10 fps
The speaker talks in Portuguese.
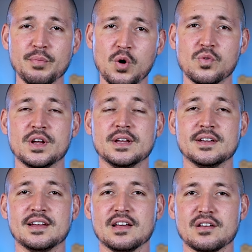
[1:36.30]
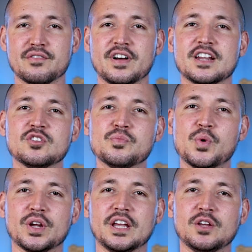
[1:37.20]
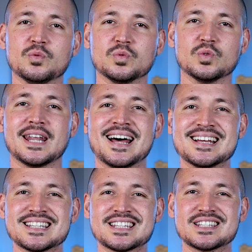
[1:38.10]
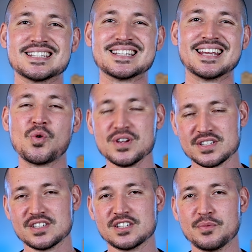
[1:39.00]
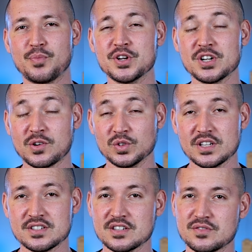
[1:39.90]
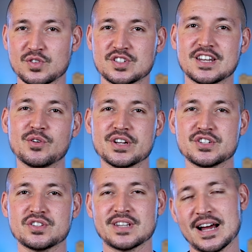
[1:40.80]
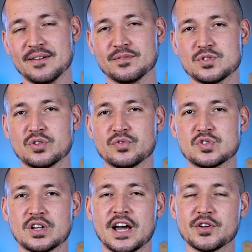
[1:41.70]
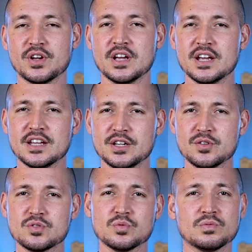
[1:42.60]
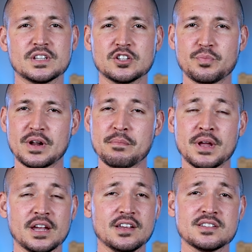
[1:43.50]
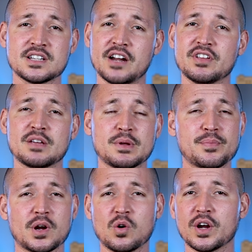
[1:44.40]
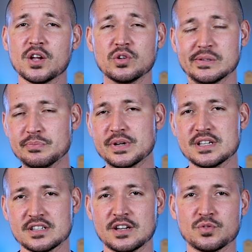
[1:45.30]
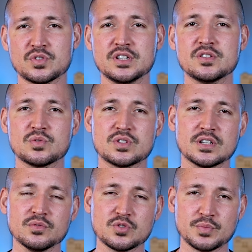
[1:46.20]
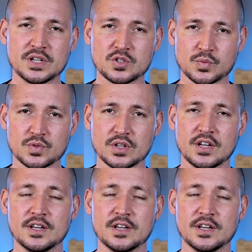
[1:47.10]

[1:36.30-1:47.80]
Bom, falando um pouquinho das coisas que pode acontecer se você não registrar seu funcionário, e isso tanto para MEI serve também para qualquer outra empresa, né? Os riscos são os mesmos.